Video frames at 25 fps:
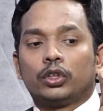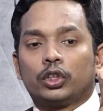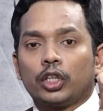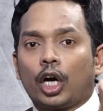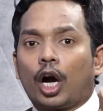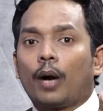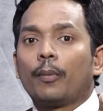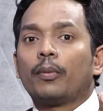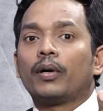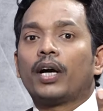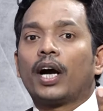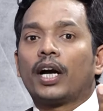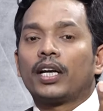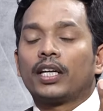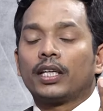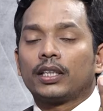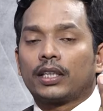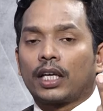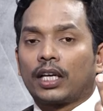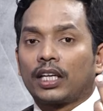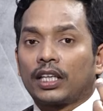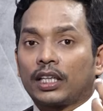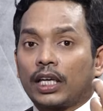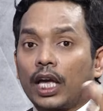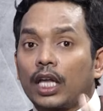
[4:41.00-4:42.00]
జాబ్ కానీ
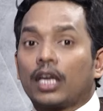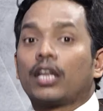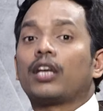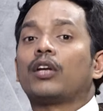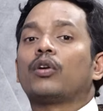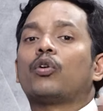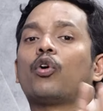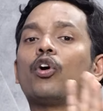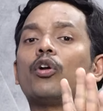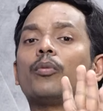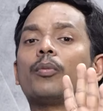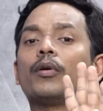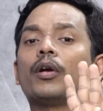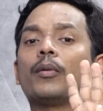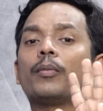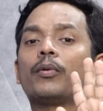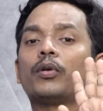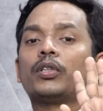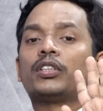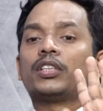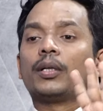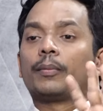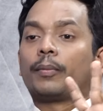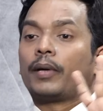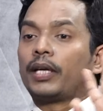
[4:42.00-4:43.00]
తన కెరీర్ని
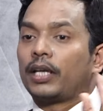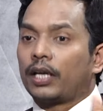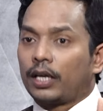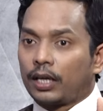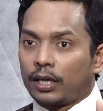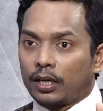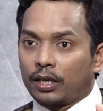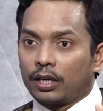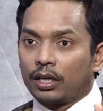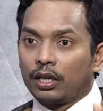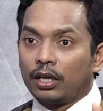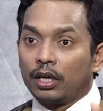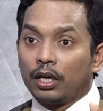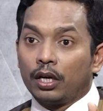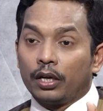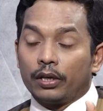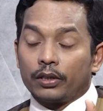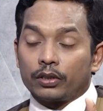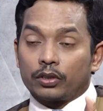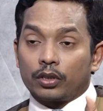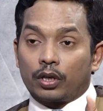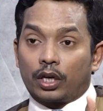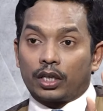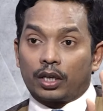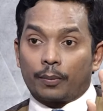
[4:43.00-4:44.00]
కోల్పోయినప్పుడు వచ్చే పెయిన్ అండి
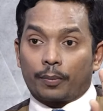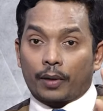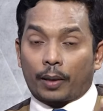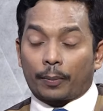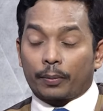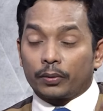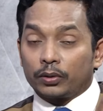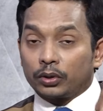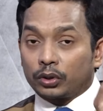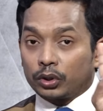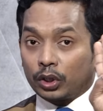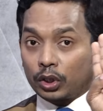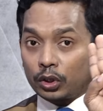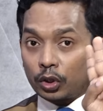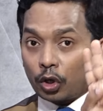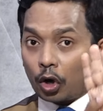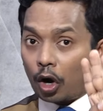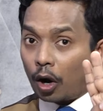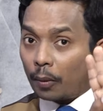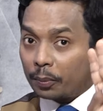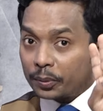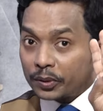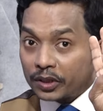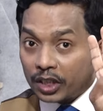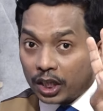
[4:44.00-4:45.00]
సో అంటే ప్రపంచంలో
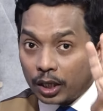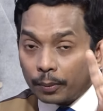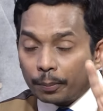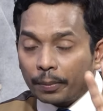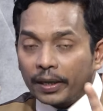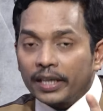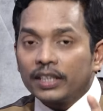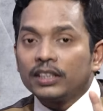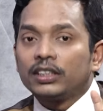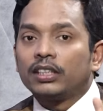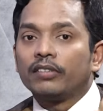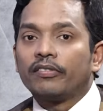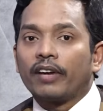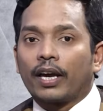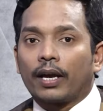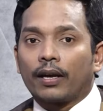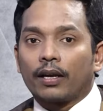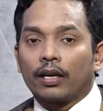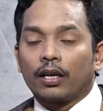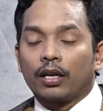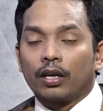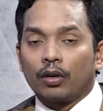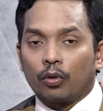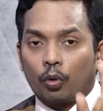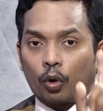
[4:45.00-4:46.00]
టాప్ త్రీ పెయిన్స్ ఇవే
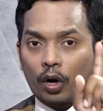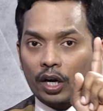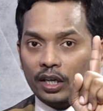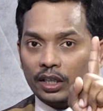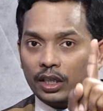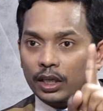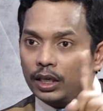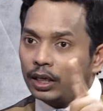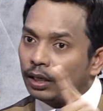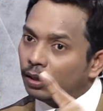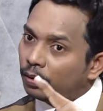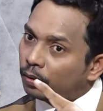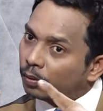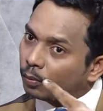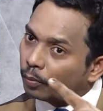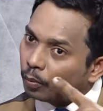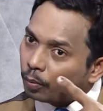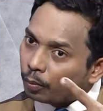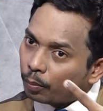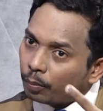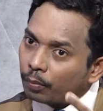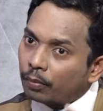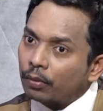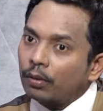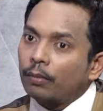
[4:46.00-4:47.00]
ఒకటి
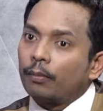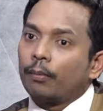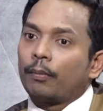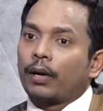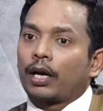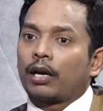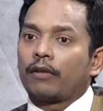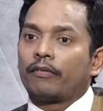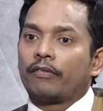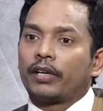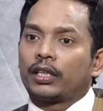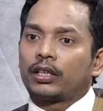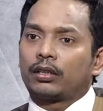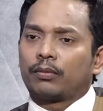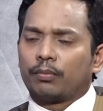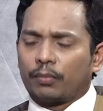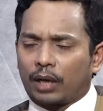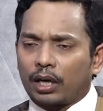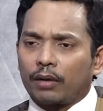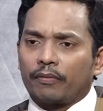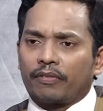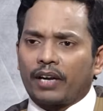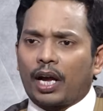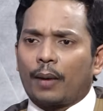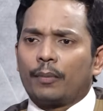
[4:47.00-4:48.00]
మన
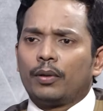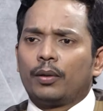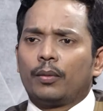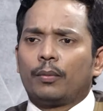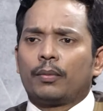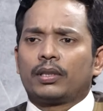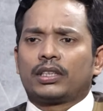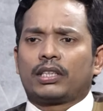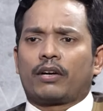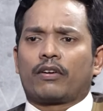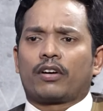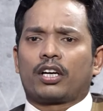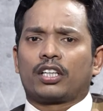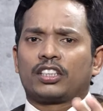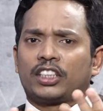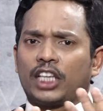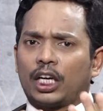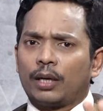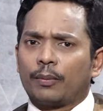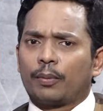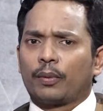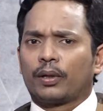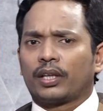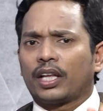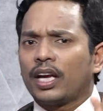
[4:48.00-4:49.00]
మన ఫ్యామిలీ మెంబర్స్ ఎవరైనా
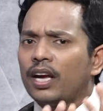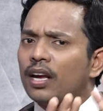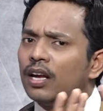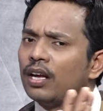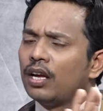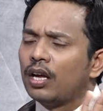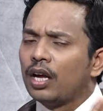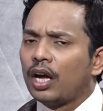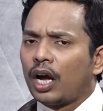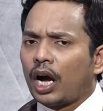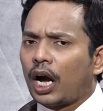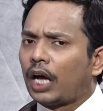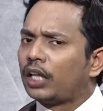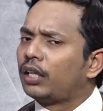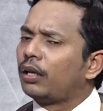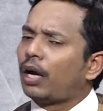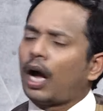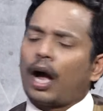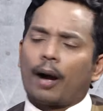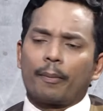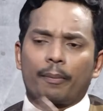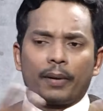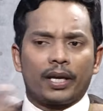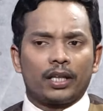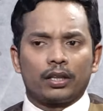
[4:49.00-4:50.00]
చనిపోతే అది
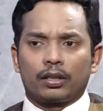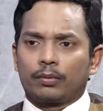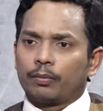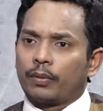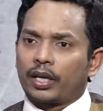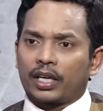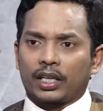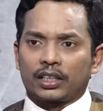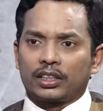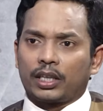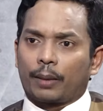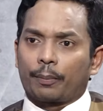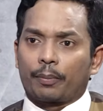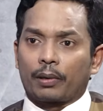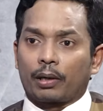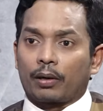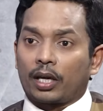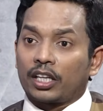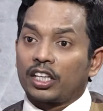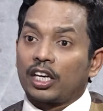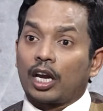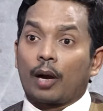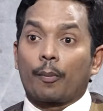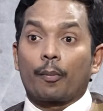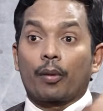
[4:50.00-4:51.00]
ఆ పెయిన్ మరి చెప్పలేం
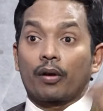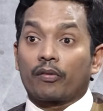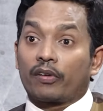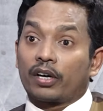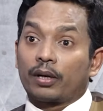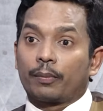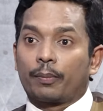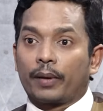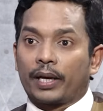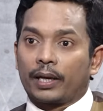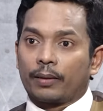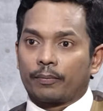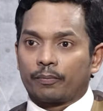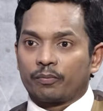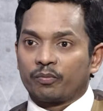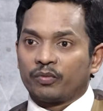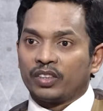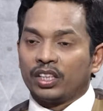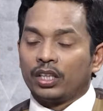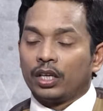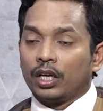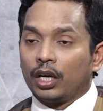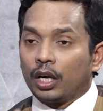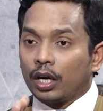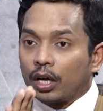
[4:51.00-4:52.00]
అది నెంబర్ వన్ పెయిన్
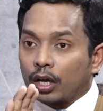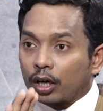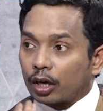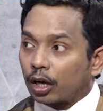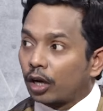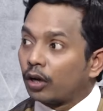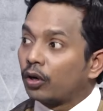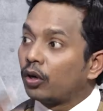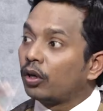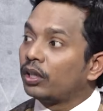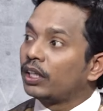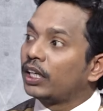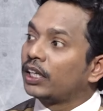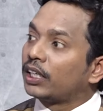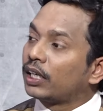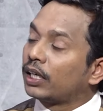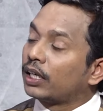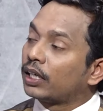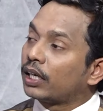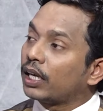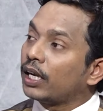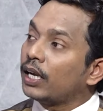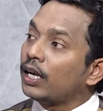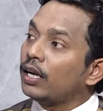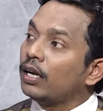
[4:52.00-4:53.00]
రెండోది
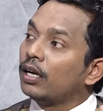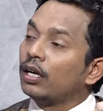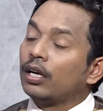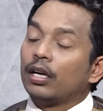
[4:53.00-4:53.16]
ఏంటంటే